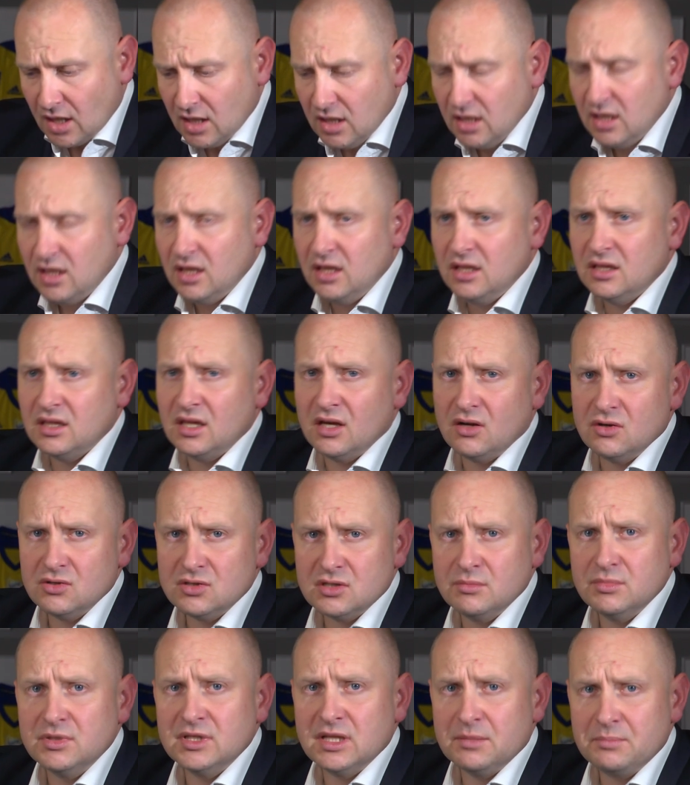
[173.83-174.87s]
I te
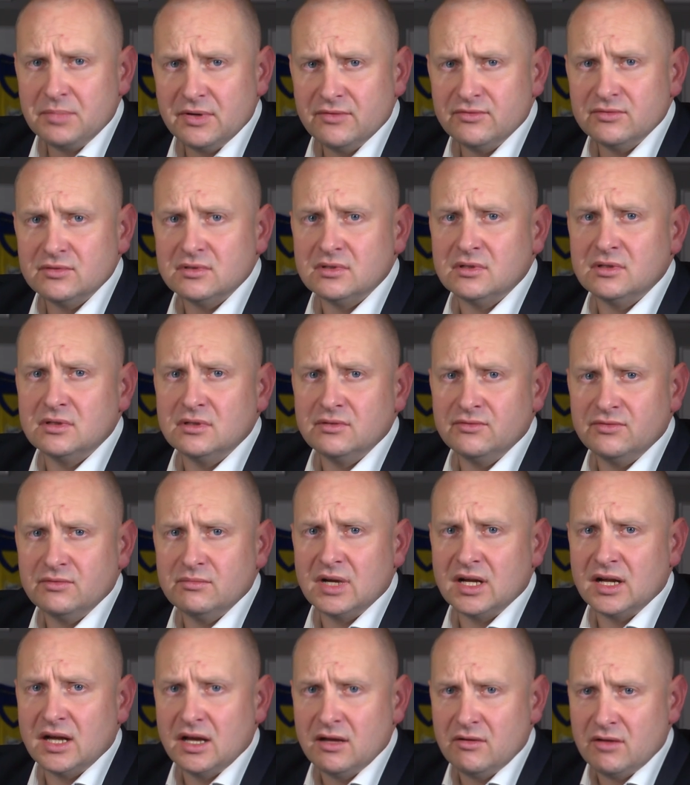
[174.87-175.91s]
osoby na pewno
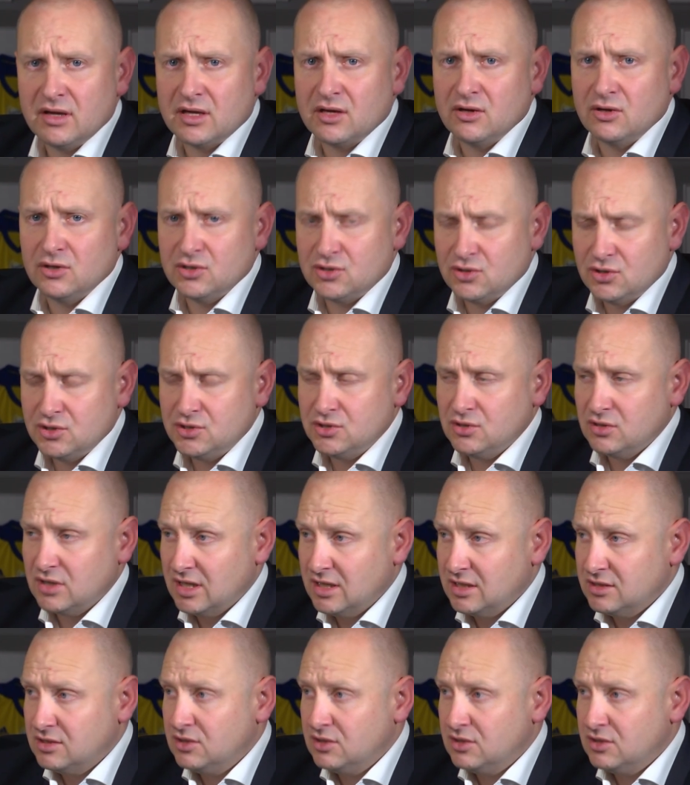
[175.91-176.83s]
wymagają jakiegoś rozciągania.